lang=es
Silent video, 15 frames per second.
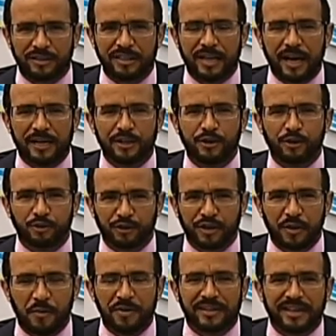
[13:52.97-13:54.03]
Diario
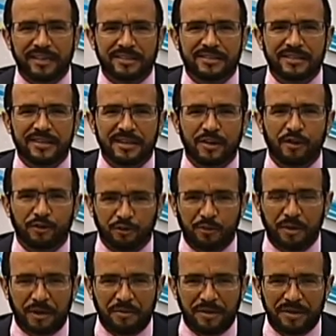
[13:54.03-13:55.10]
55, su
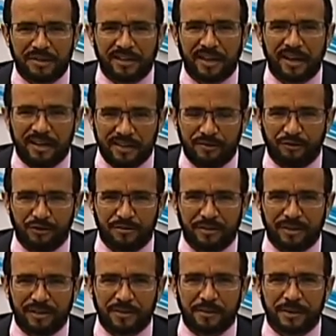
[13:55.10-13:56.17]
revista
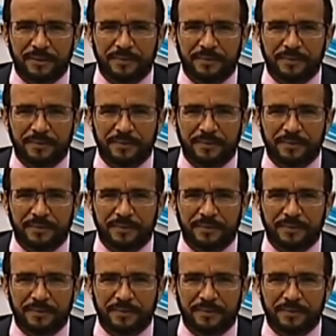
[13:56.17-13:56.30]
informativa.